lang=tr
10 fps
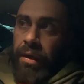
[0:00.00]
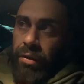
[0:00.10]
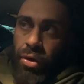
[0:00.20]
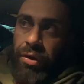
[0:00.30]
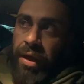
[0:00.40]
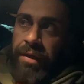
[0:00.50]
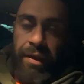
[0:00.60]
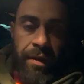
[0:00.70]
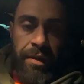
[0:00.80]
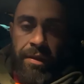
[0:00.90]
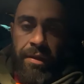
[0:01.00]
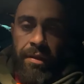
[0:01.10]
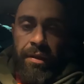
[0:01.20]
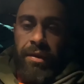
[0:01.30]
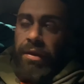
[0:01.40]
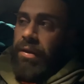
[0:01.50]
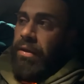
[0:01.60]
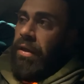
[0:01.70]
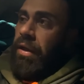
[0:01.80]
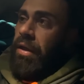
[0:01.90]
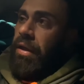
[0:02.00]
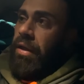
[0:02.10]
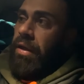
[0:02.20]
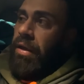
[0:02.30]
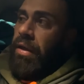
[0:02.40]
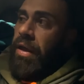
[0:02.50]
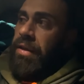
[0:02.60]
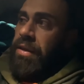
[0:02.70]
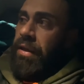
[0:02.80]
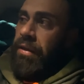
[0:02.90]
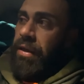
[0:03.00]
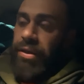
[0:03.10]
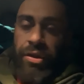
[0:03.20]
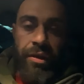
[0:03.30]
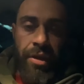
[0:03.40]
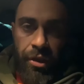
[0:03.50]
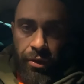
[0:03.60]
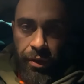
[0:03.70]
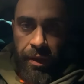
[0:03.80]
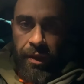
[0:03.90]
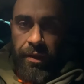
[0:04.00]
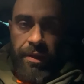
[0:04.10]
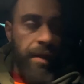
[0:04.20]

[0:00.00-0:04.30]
Gönderdiğiniz e, erzaklar için teşekkür ederiz.